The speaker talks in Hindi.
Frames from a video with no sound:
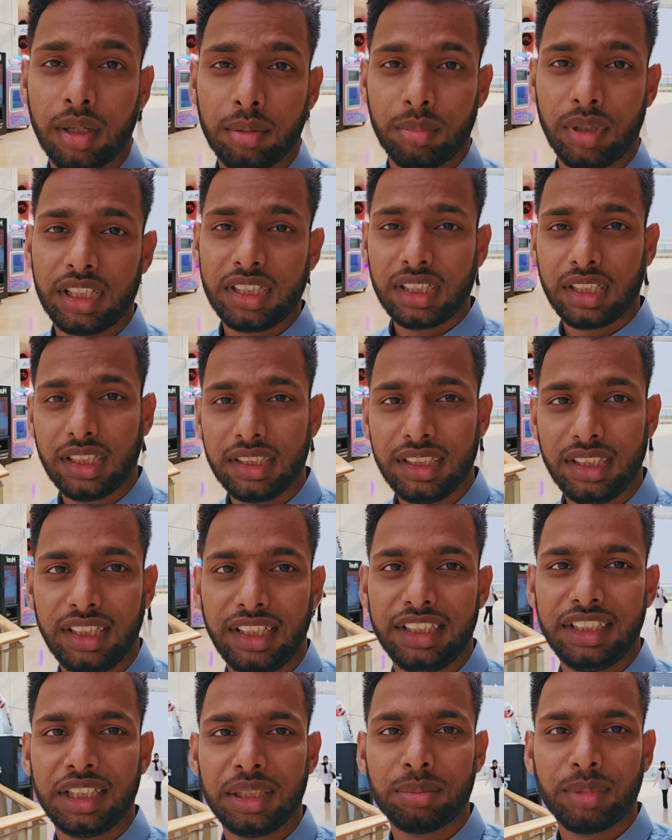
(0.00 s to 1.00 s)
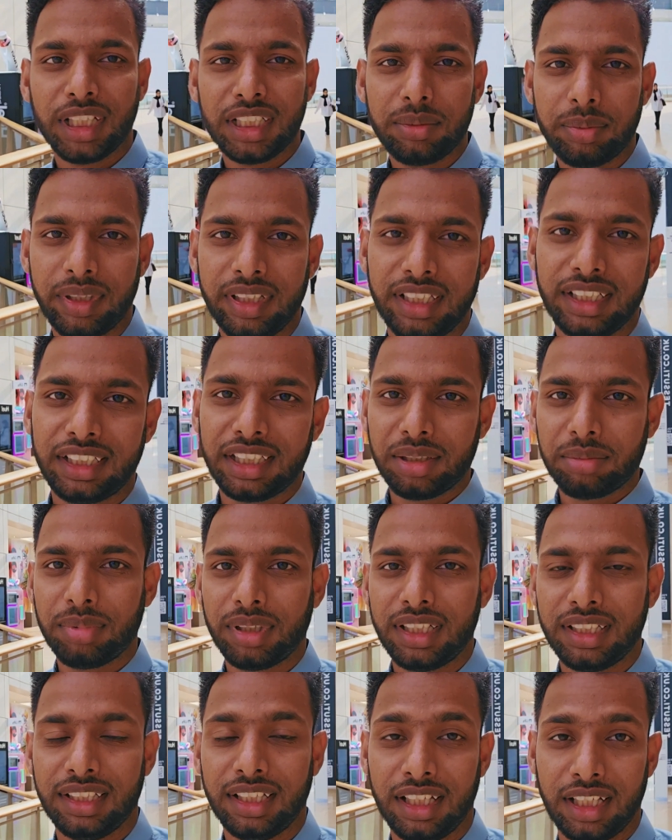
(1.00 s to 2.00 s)
माशाल्लाह जी ईद की नमाज़ पढ़ने के
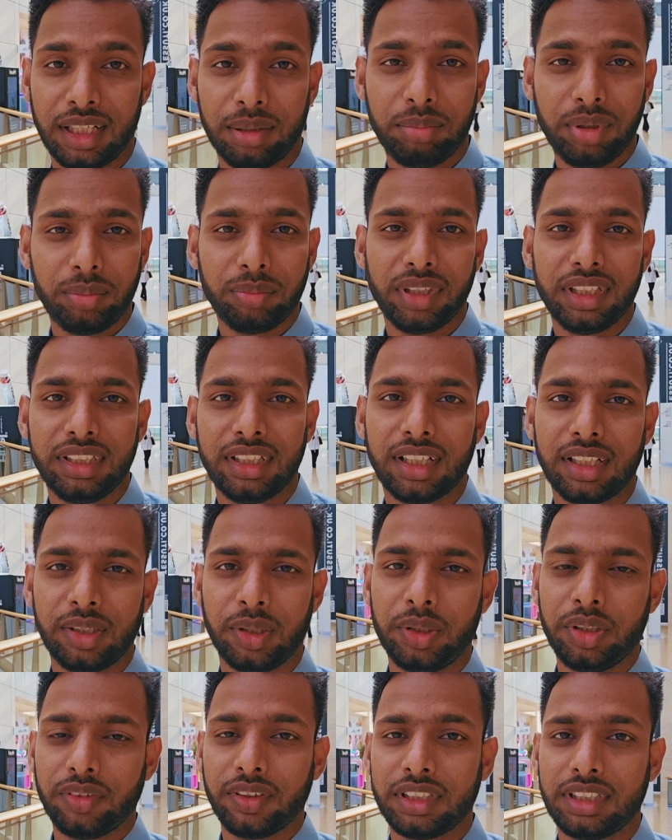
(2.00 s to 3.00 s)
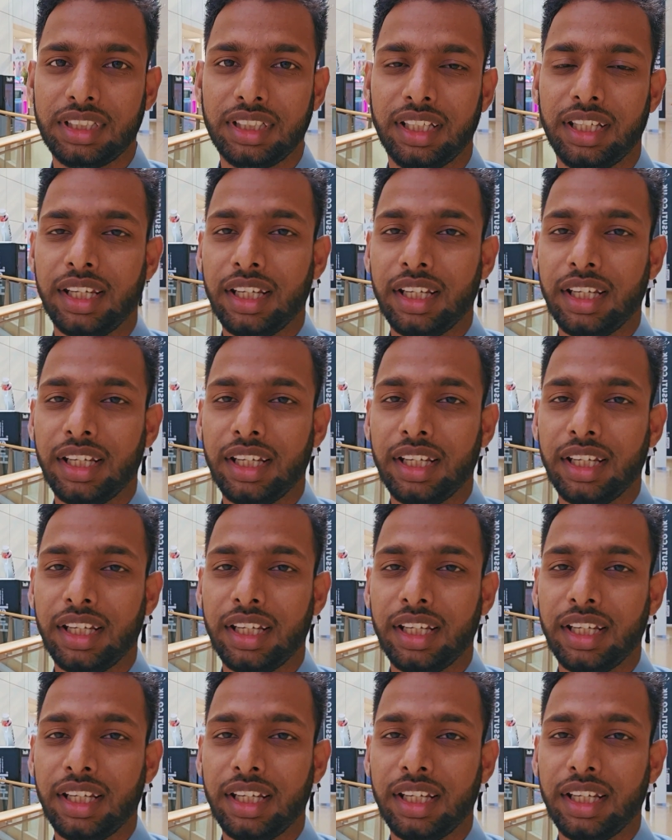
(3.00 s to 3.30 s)
बाद अभी मैं जा रहा हूँ यूनिवर्सिटी